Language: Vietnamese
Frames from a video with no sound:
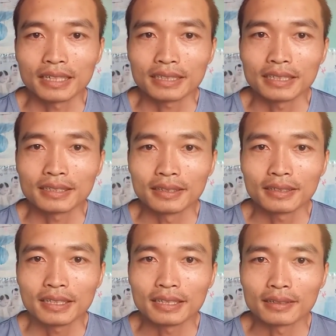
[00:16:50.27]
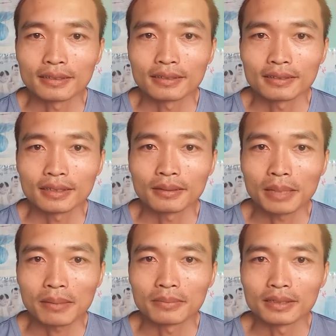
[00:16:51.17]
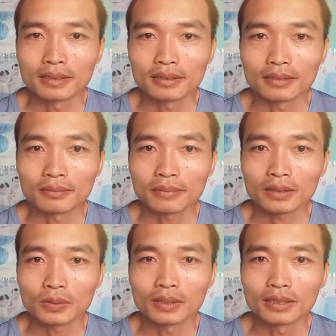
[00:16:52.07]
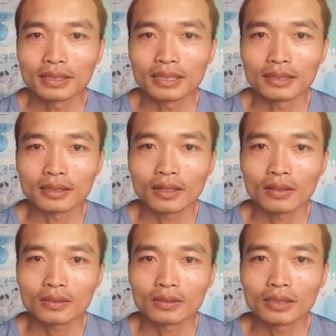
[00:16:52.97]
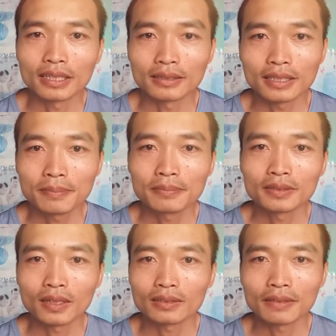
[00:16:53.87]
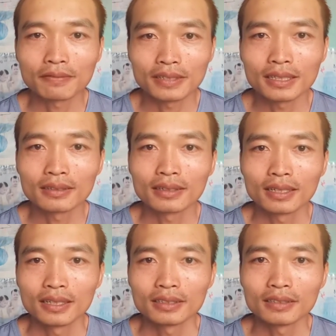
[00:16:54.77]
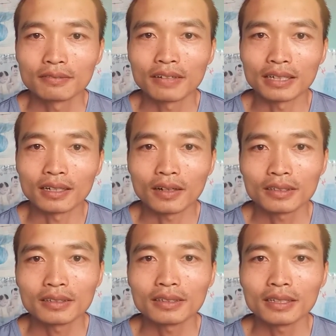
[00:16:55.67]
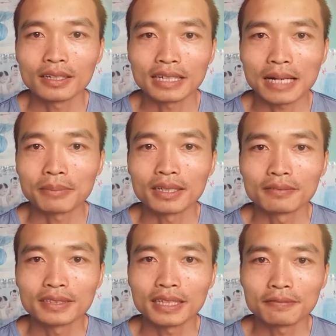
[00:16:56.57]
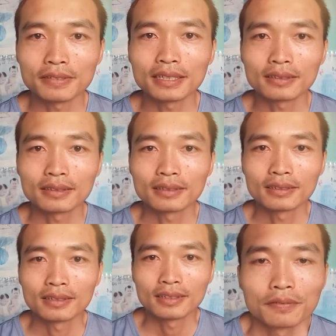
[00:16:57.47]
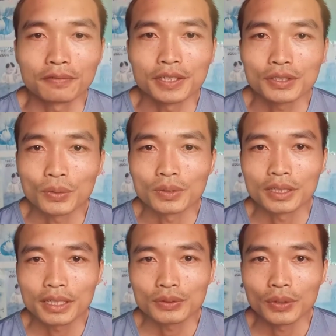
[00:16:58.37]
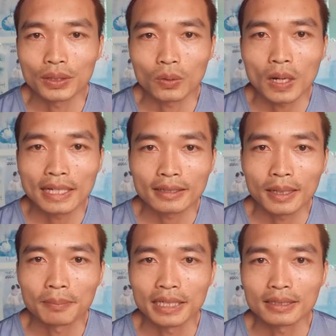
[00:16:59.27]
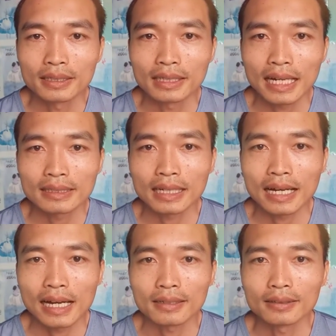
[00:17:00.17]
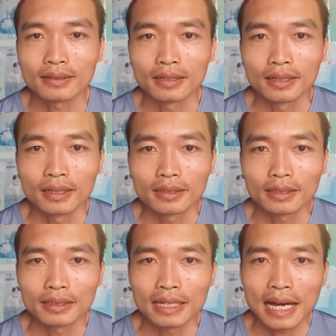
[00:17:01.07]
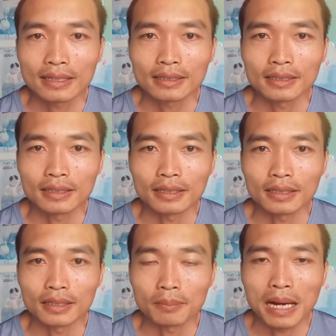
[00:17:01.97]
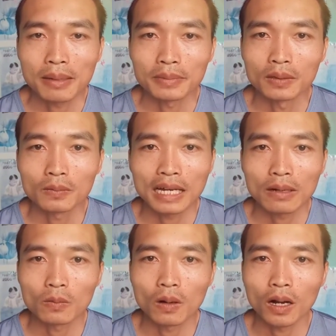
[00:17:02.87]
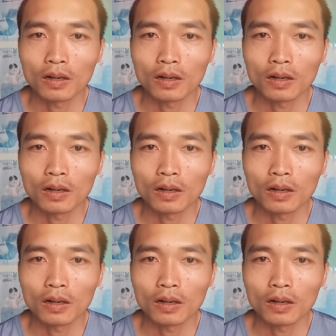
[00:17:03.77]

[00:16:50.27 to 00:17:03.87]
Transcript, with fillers: Và khi tính tiền thì bạn mình mặc dù tính tiền có tiền tip cho nhân viên nhưng vẫn nói lời cảm ơn với nhân viên. Ví dụ như cái chuyện quan tâm đến người khác chẳng hạn. Khi đi ăn thì bạn mình lúc nào cũng